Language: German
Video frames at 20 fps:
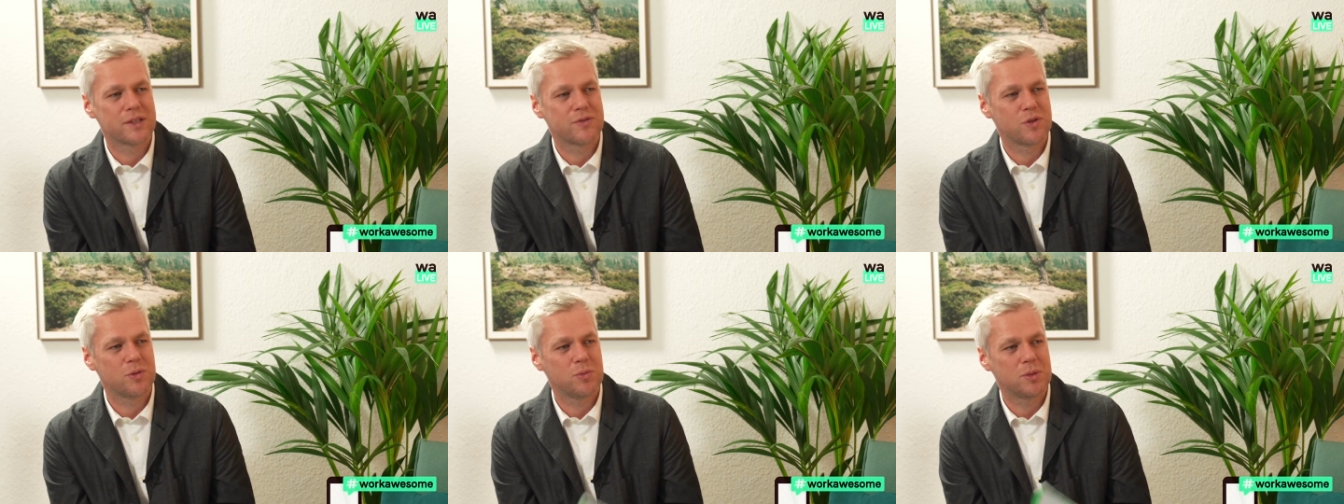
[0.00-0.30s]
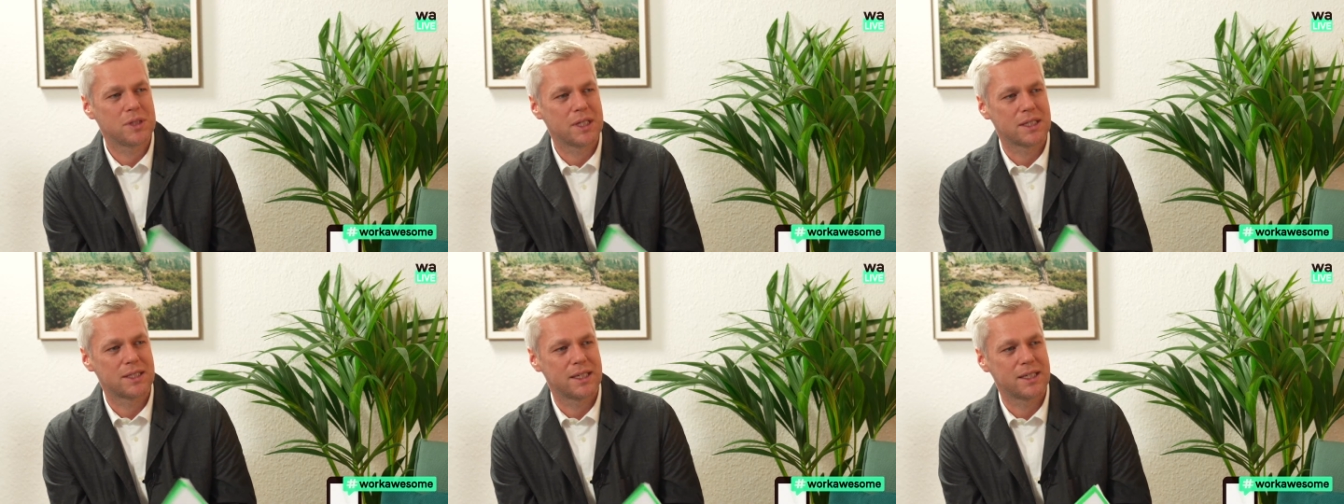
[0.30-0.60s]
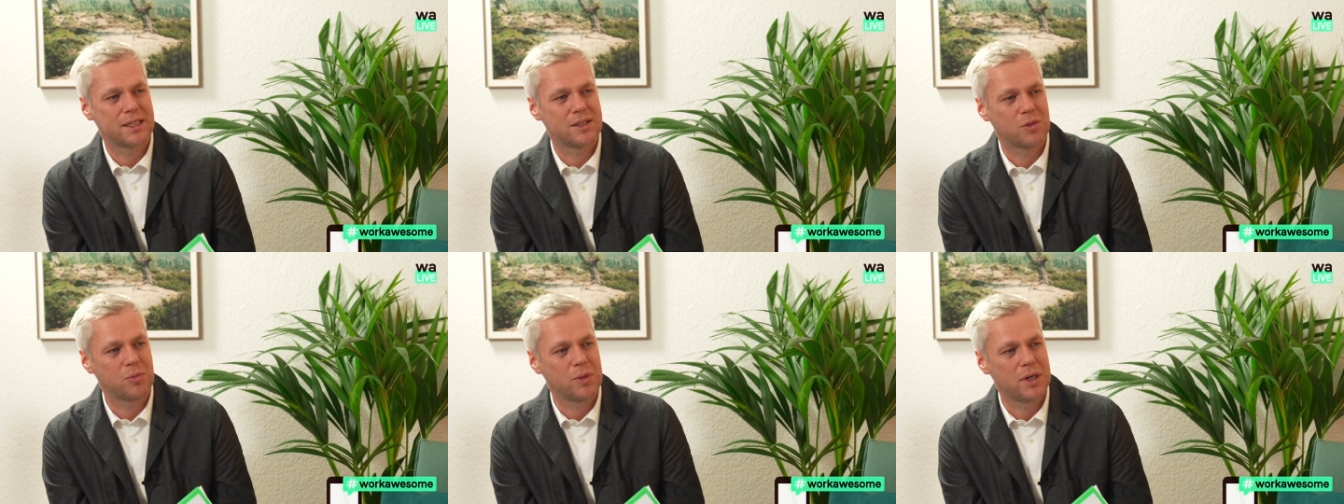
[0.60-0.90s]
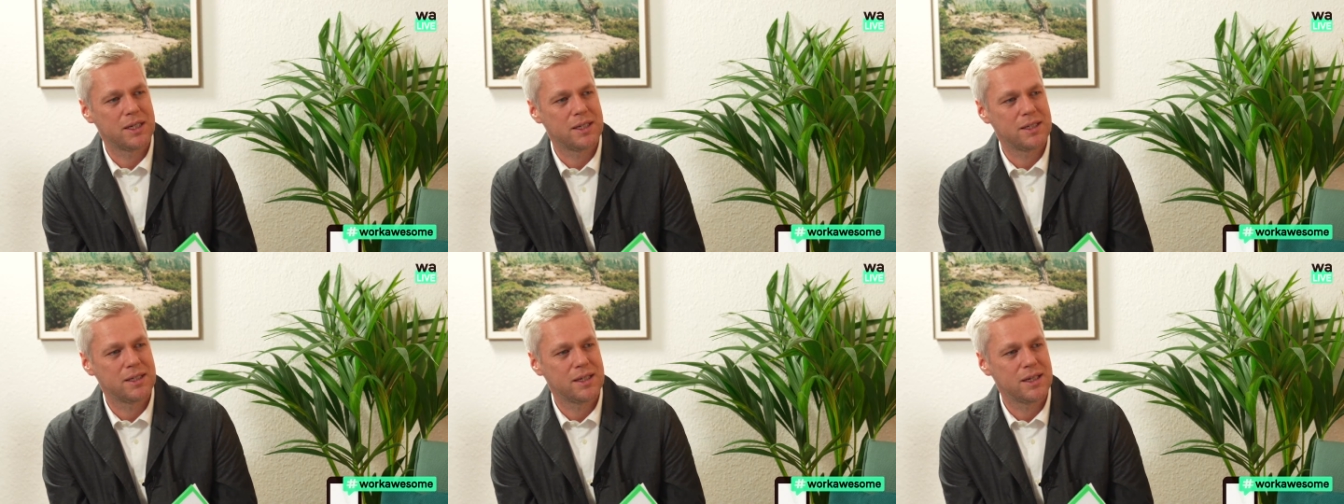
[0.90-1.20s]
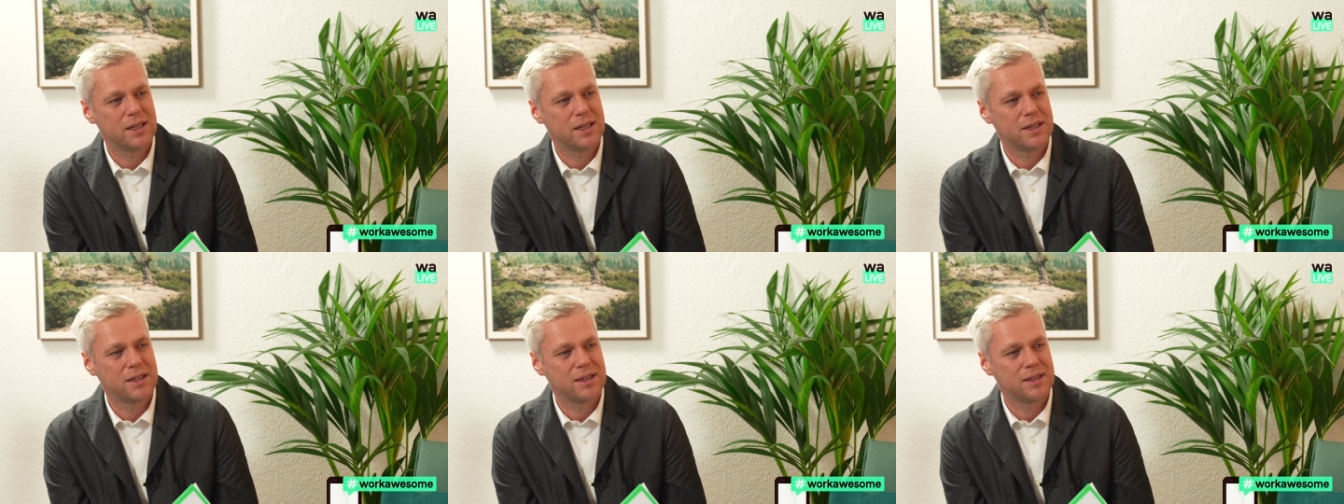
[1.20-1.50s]
Das würde mich tatsächlich
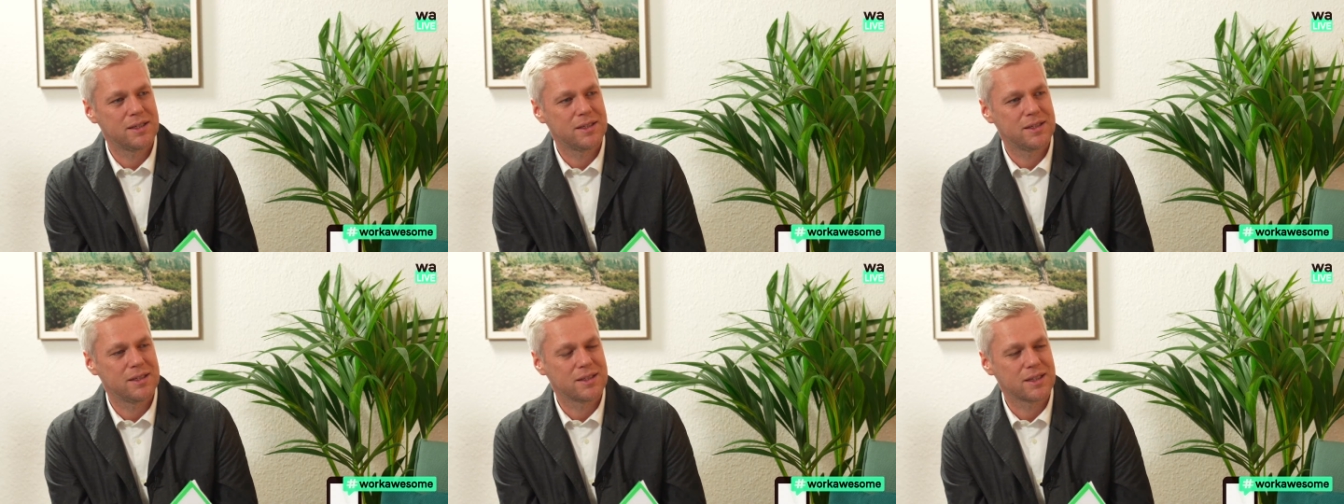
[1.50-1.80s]
nochmal äh,